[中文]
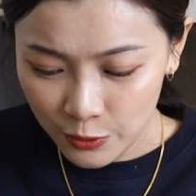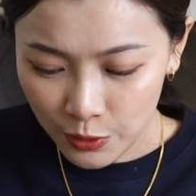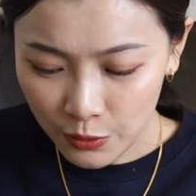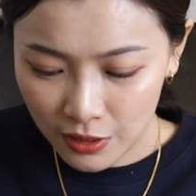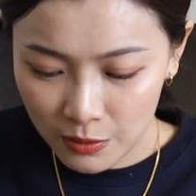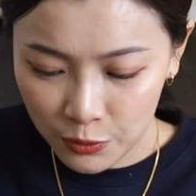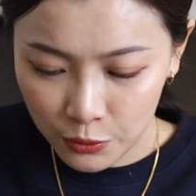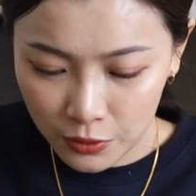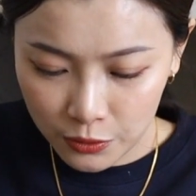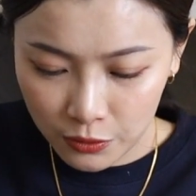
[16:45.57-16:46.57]
所以我跟你们
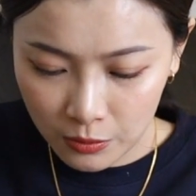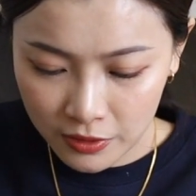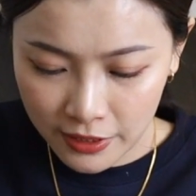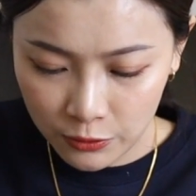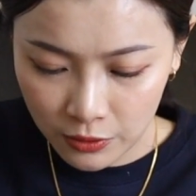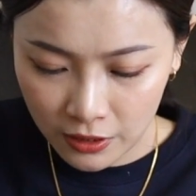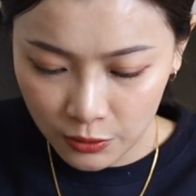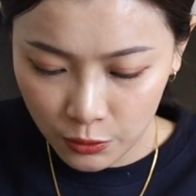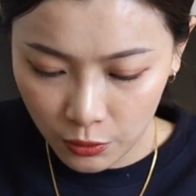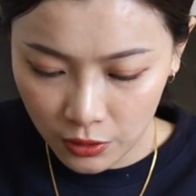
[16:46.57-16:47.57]
说，如果你们彩妆
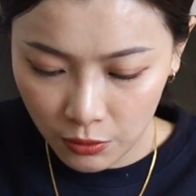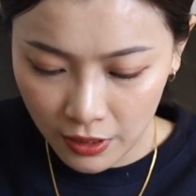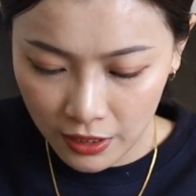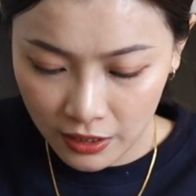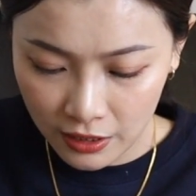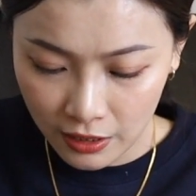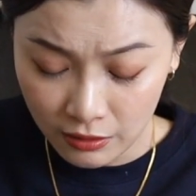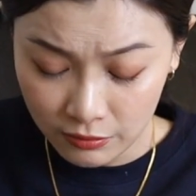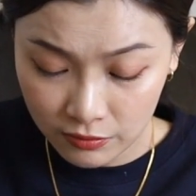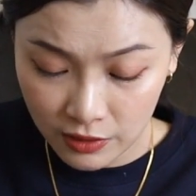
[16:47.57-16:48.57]
很多的话，一定
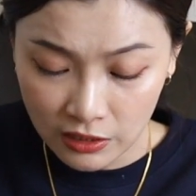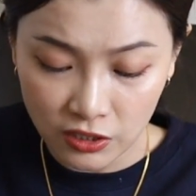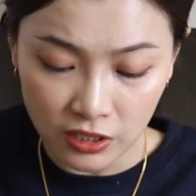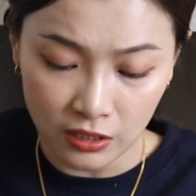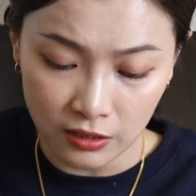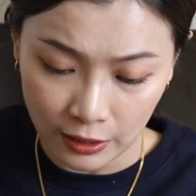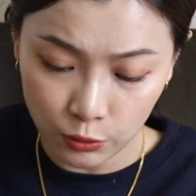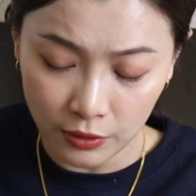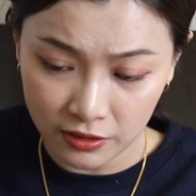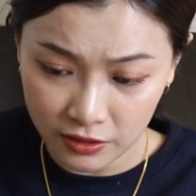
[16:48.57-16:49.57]
要定期拿
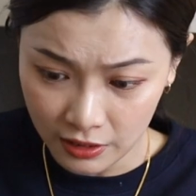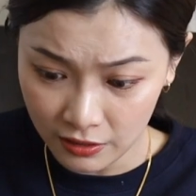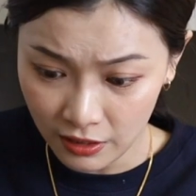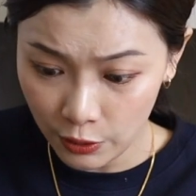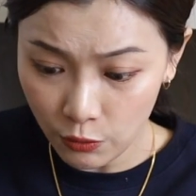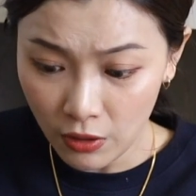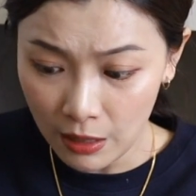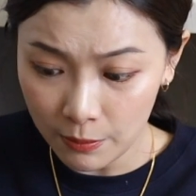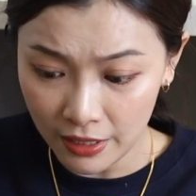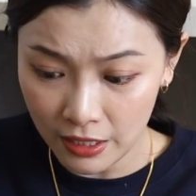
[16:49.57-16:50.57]
出来整理。因为我
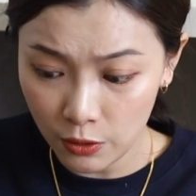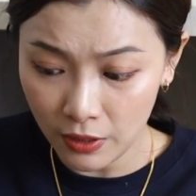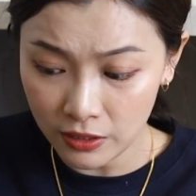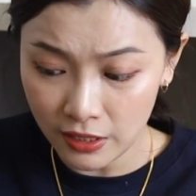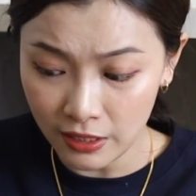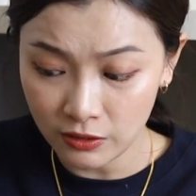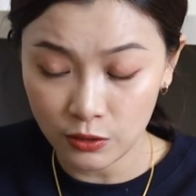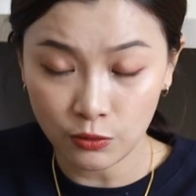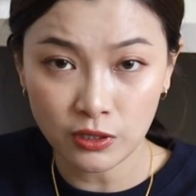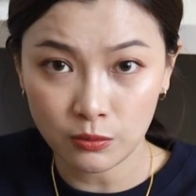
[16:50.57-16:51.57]
还蛮意外，这两
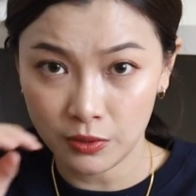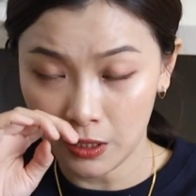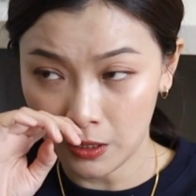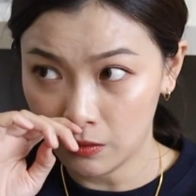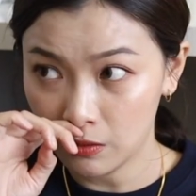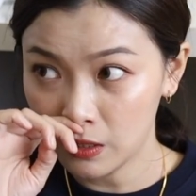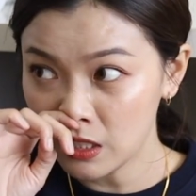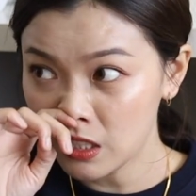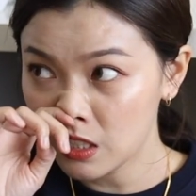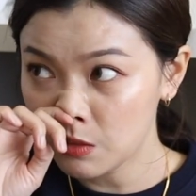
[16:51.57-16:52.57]
只都是比较，应
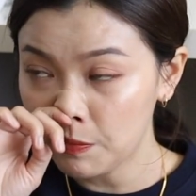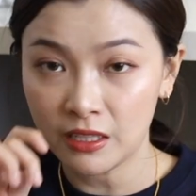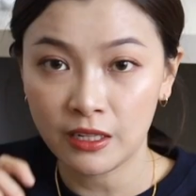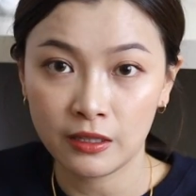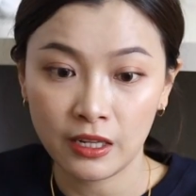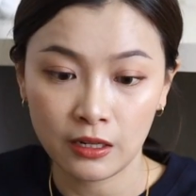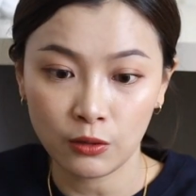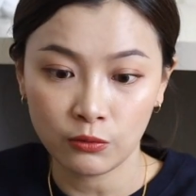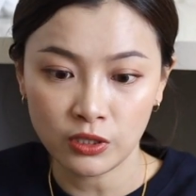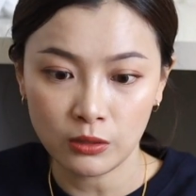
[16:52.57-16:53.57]
该是这半年内的
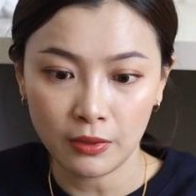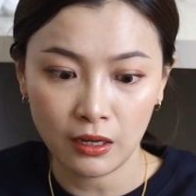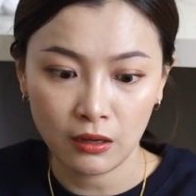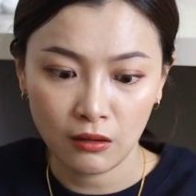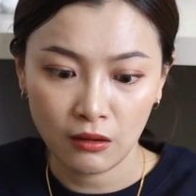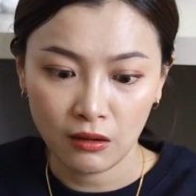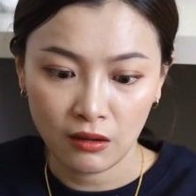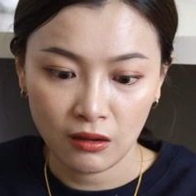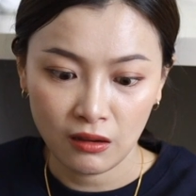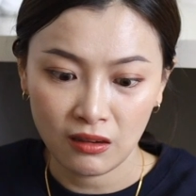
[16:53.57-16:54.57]
东西吧。
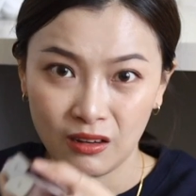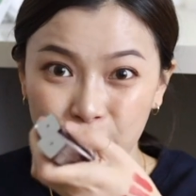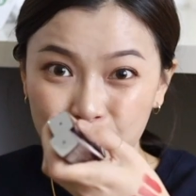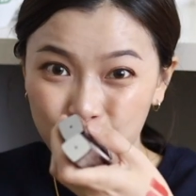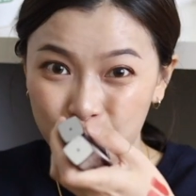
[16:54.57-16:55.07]
然后就